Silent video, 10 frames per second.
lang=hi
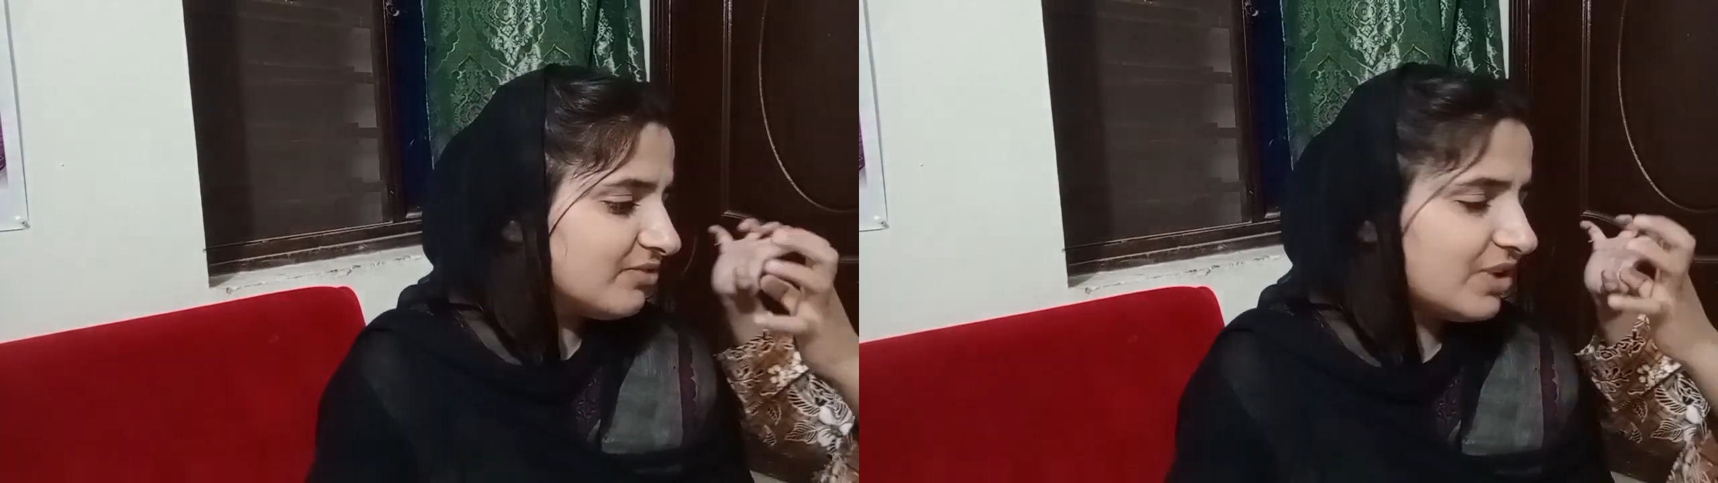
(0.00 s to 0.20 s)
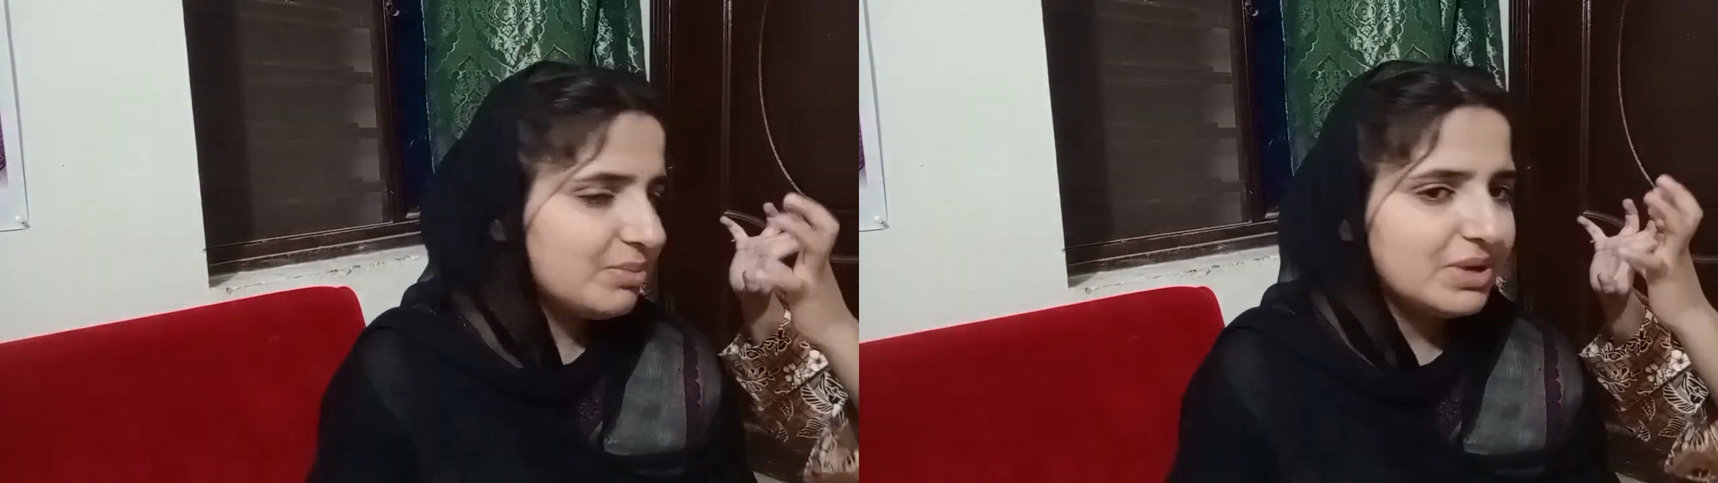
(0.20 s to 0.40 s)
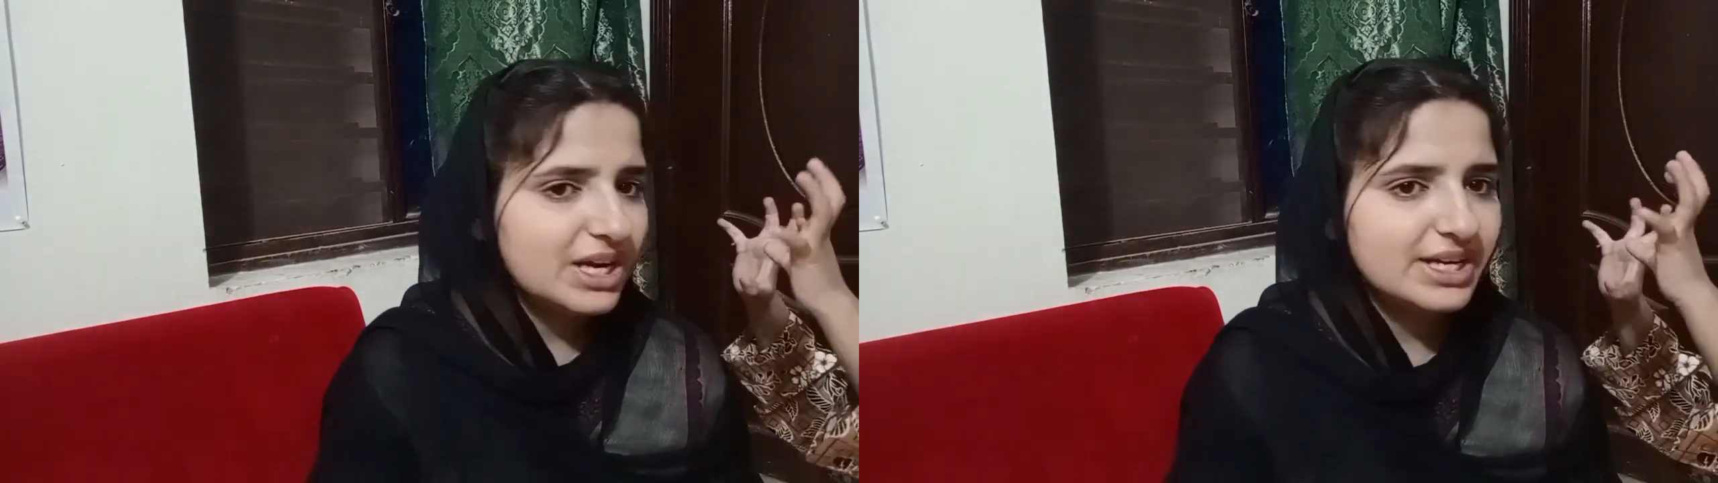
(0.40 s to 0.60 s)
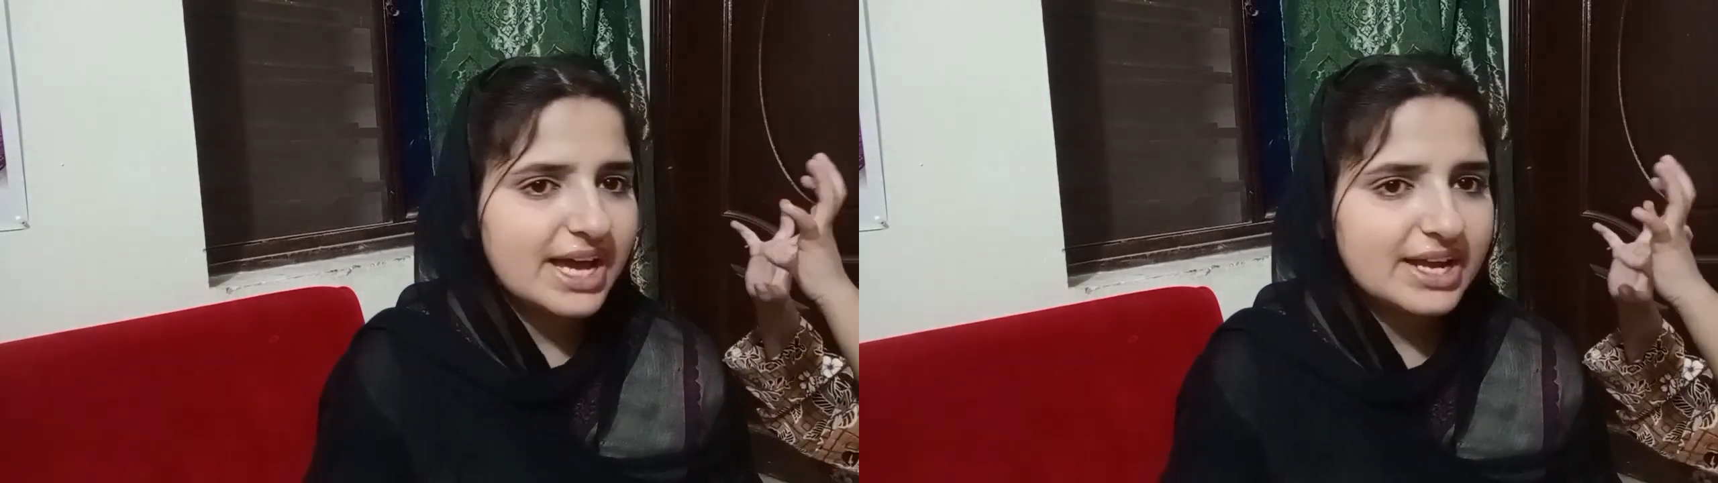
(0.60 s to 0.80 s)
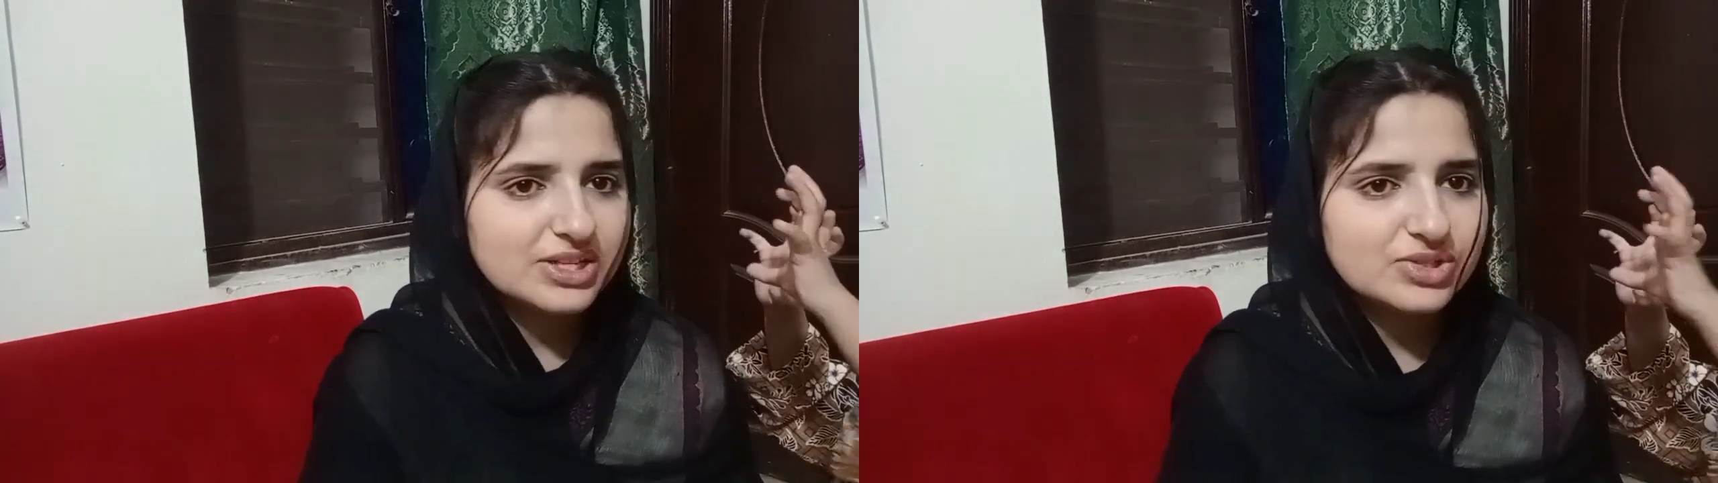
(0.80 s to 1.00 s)
वन मिनट
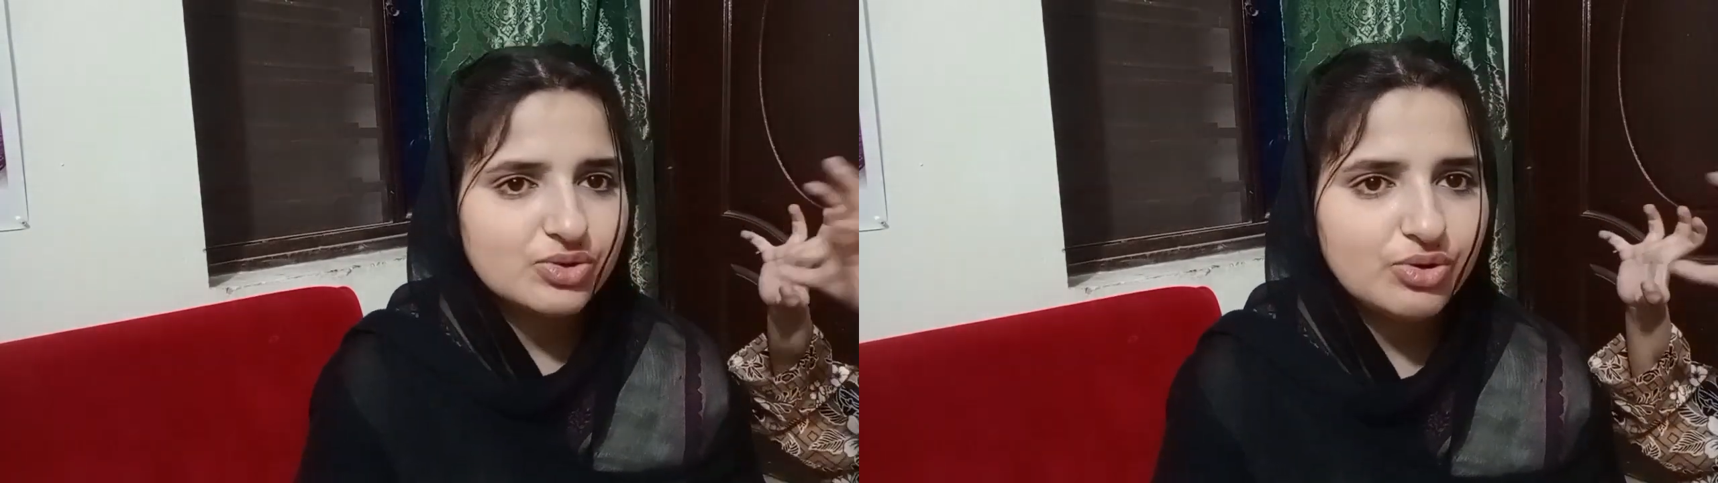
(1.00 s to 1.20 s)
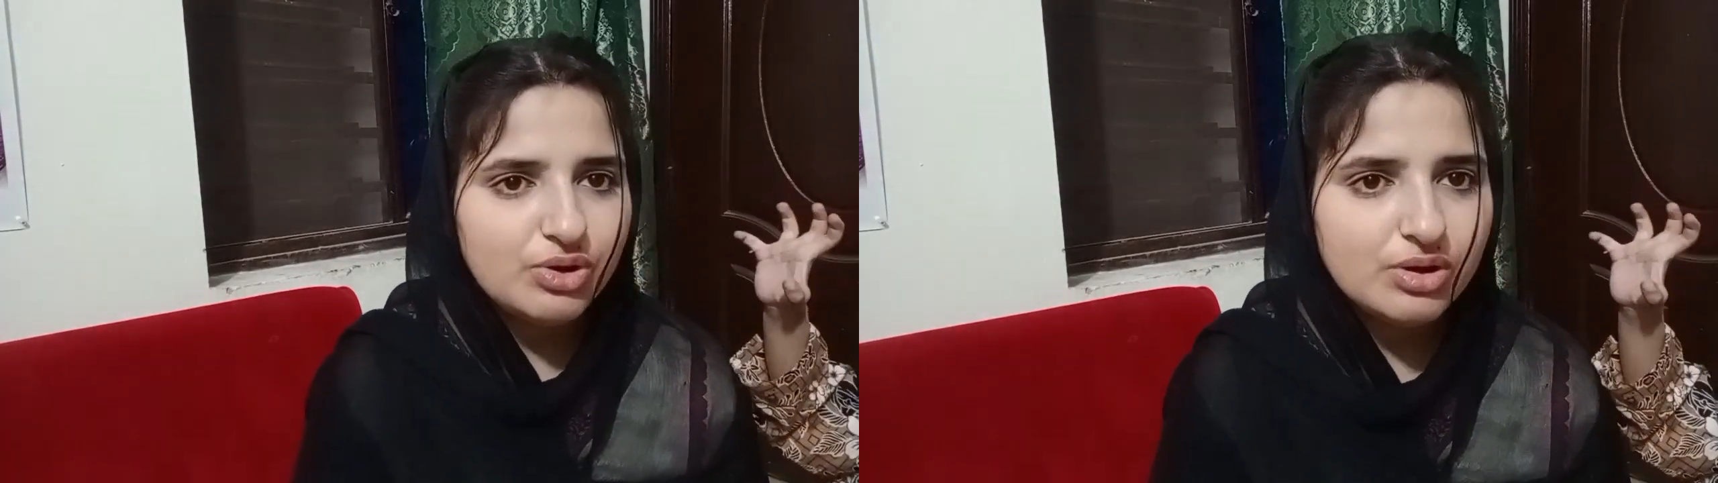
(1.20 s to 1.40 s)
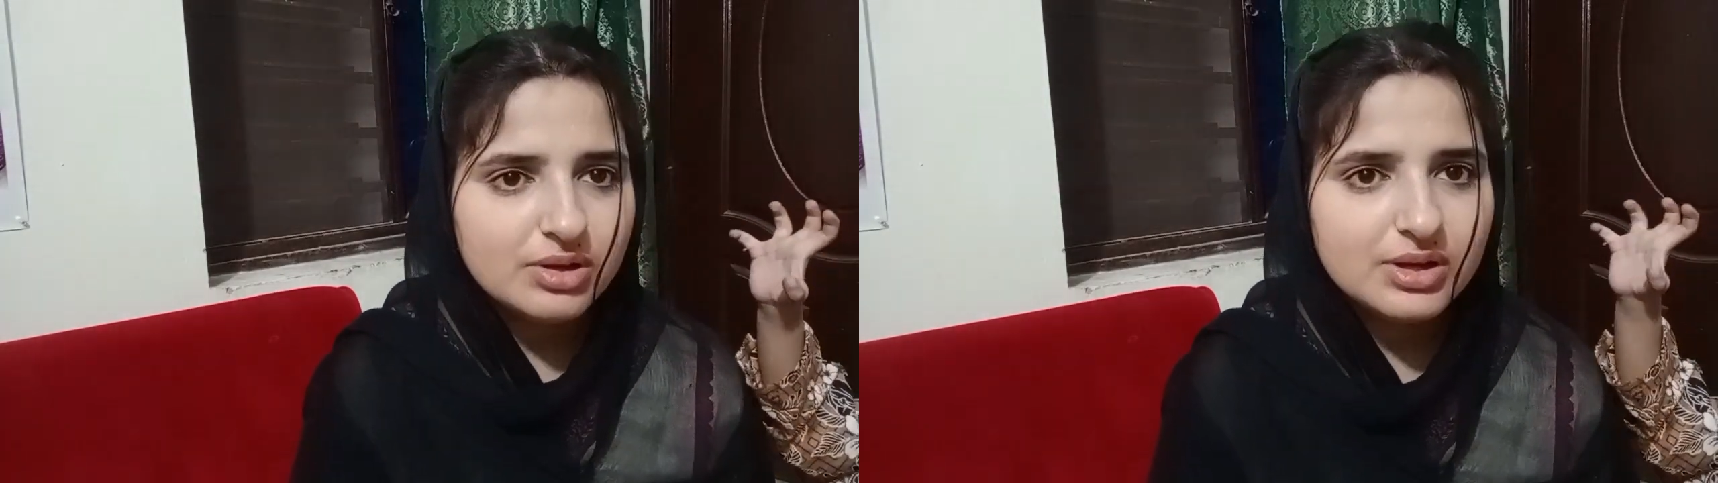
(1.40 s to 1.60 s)
डायनासोर